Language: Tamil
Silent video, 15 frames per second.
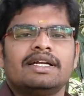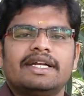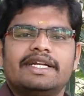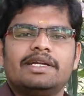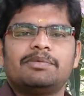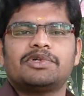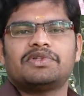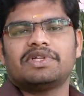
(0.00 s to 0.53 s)

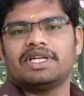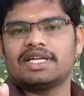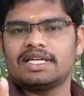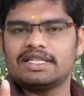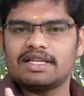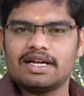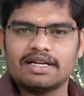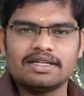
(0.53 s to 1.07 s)
டெட்டை பொறுத்த
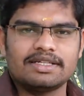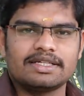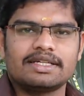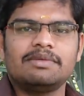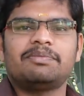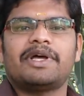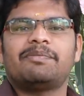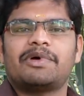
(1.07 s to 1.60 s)
இரண்டு தாள்கள்
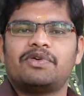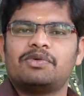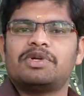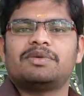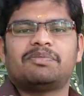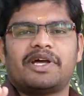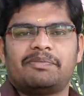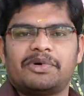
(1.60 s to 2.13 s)
இருக்கு பேப்பர் ஒன்
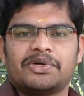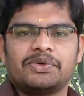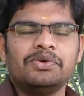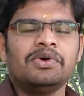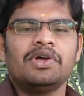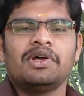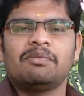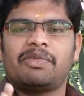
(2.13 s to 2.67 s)
ஒன் பேப்பர் டூ